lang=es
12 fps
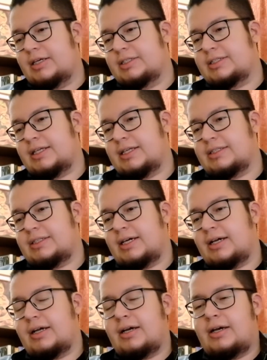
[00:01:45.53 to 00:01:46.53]
Se
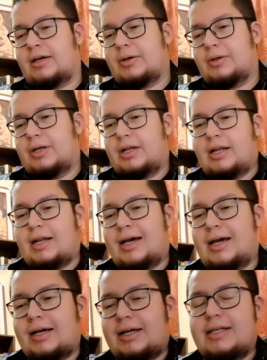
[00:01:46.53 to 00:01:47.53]
destaca
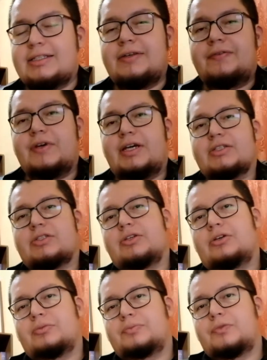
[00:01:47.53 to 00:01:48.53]
la
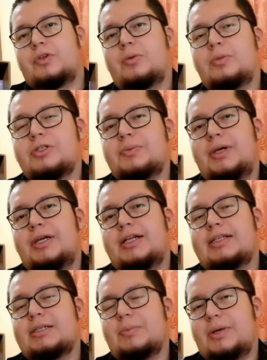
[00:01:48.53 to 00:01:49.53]
clasificación, o más bien
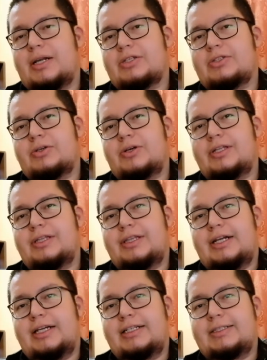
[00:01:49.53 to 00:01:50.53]
la separación en
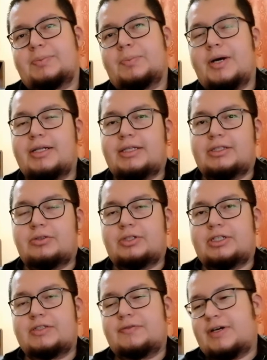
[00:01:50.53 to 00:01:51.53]
tres partes o
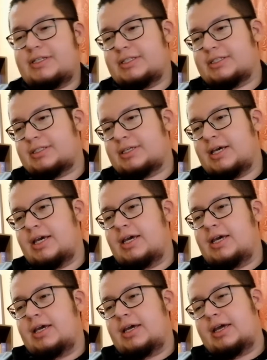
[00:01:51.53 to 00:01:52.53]
tres fases.
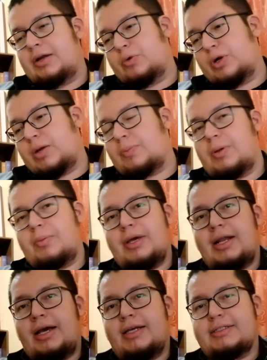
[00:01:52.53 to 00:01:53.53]
En una
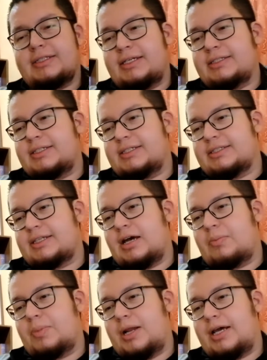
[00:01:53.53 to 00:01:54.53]
primera instancia
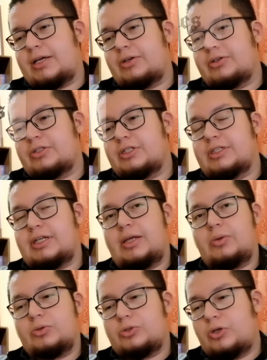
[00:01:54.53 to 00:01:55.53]
está plagios y
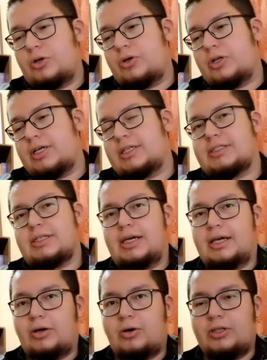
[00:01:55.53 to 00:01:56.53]
traducciones,
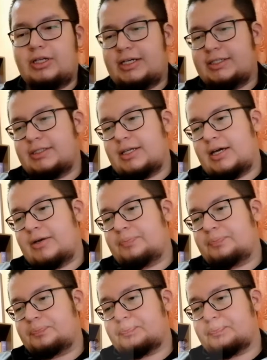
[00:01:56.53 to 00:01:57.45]
en otra está